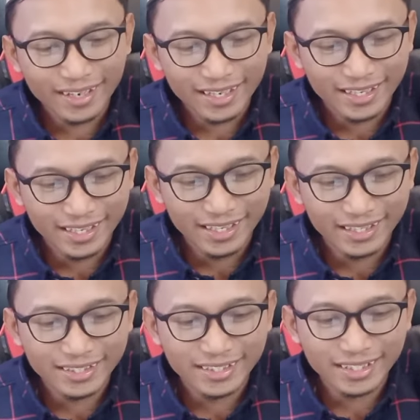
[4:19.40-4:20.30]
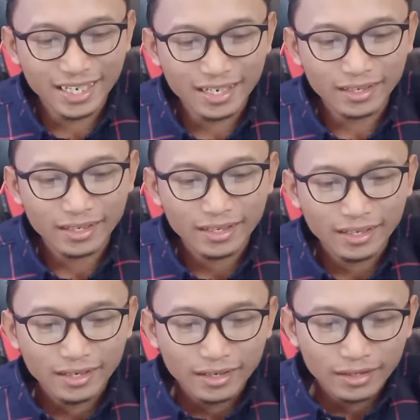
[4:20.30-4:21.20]
kalau kayak gini jika
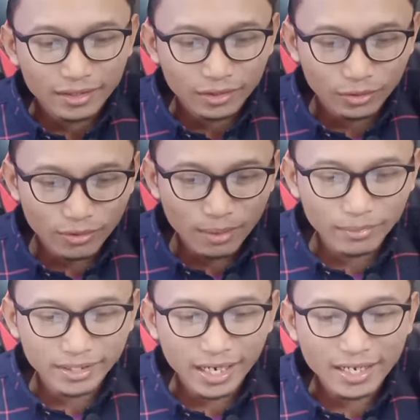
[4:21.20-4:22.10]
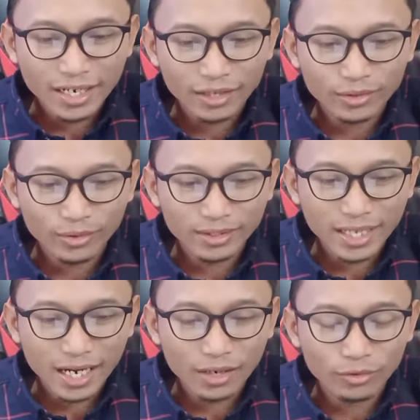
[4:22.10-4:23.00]
dua kementerian yang turun
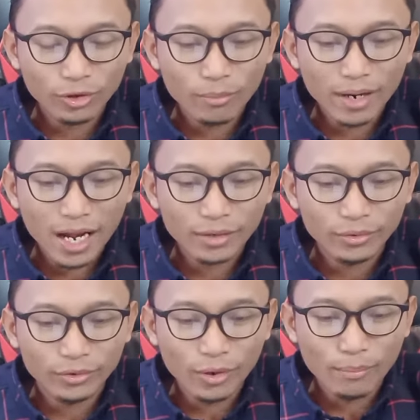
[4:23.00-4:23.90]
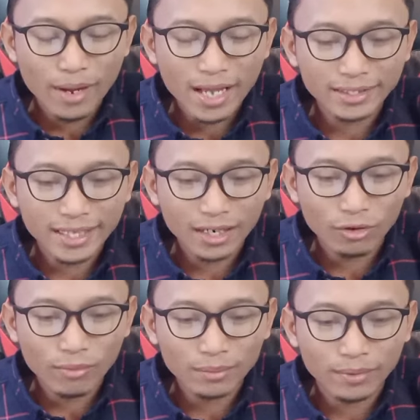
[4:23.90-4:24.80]
tangan untuk mengadu domba
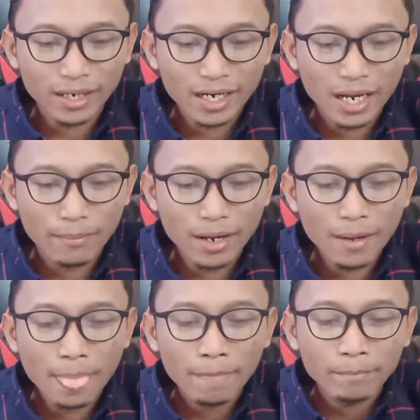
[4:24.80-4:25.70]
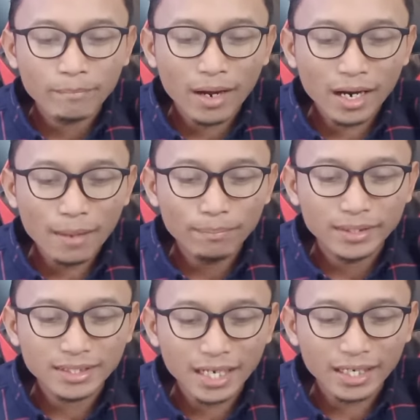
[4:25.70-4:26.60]
antar umat beragama maka
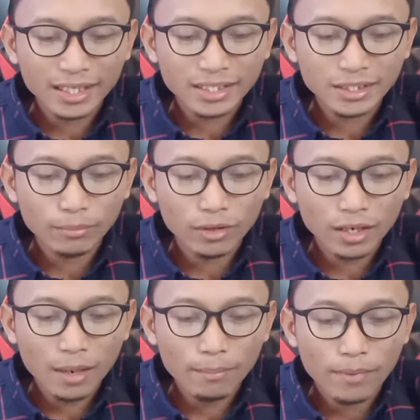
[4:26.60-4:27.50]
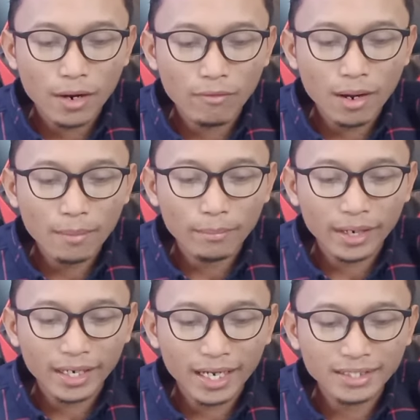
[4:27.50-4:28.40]
bisa kita simpulkan bahwa
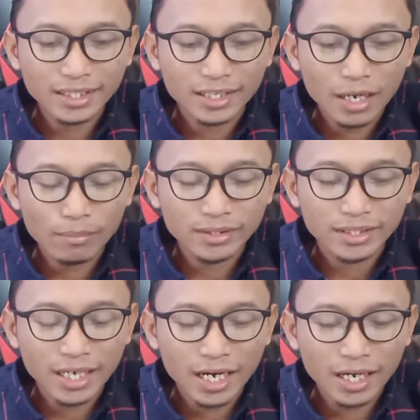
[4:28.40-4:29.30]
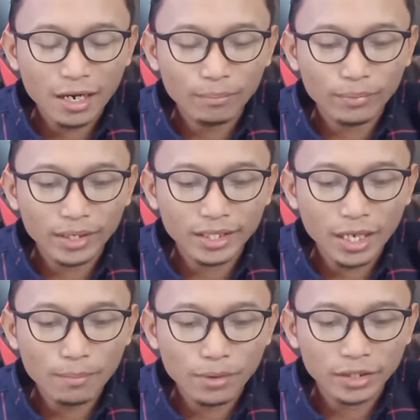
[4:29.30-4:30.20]
mereka sedang menjalankan
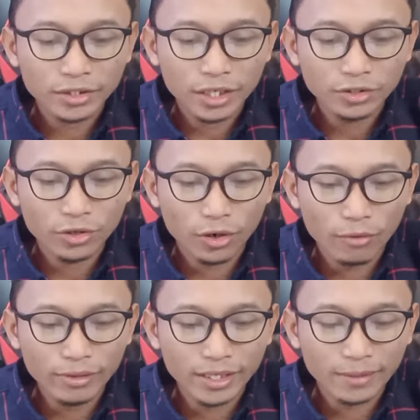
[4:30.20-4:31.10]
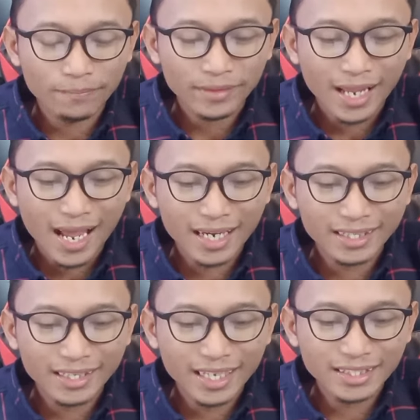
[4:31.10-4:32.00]
perintah Presiden Jokowi.
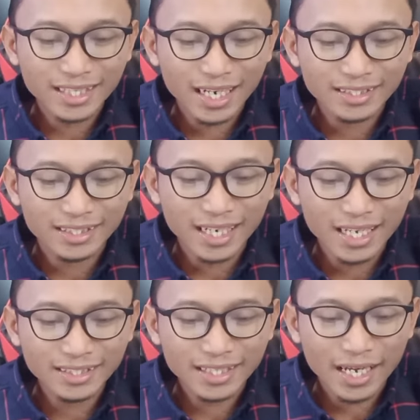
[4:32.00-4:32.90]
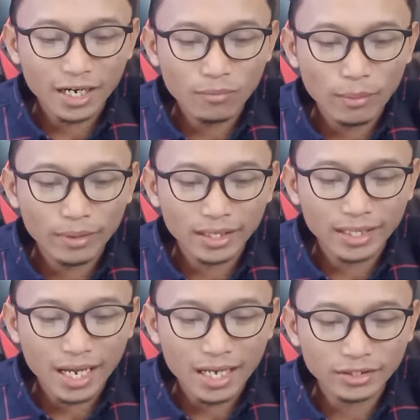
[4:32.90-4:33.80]
Artinya sangat jelas kalau
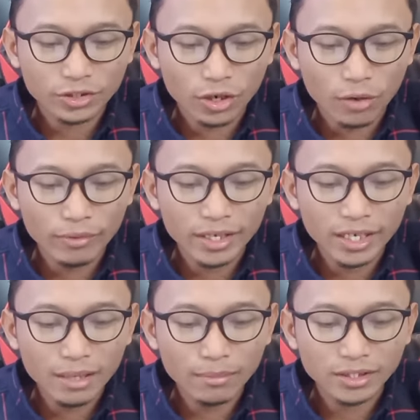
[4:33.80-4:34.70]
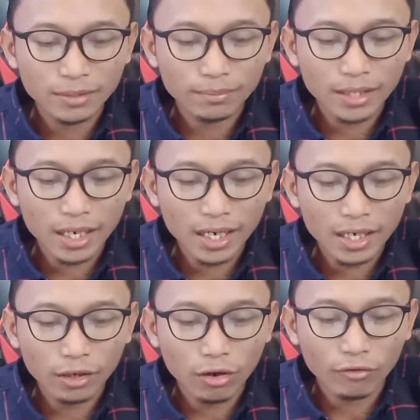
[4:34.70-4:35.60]
pemerintahan Jokowi ingin
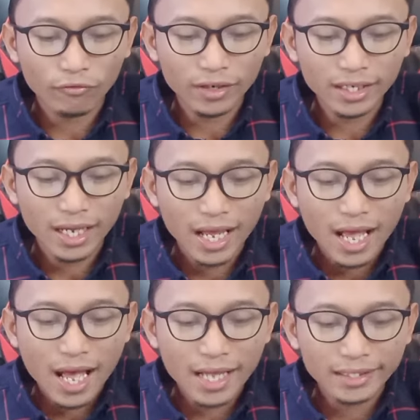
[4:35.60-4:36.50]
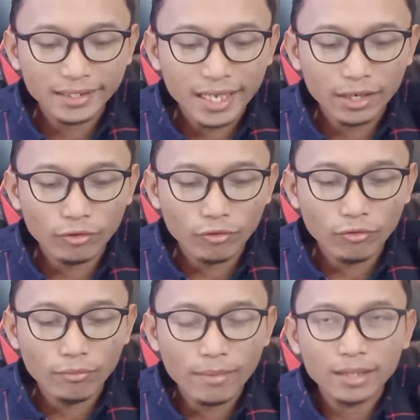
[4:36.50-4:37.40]
menciptakan konflik antar
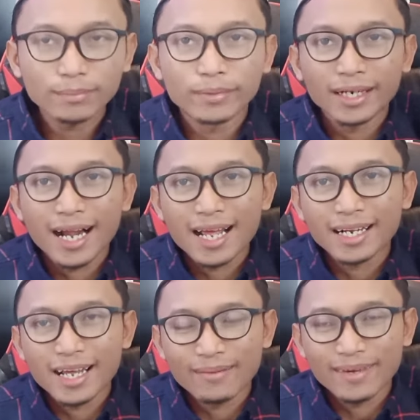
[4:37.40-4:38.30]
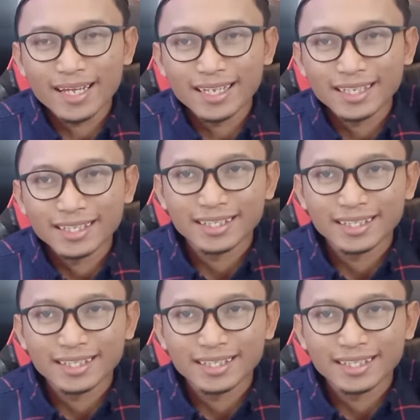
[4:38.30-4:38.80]
umat beragama.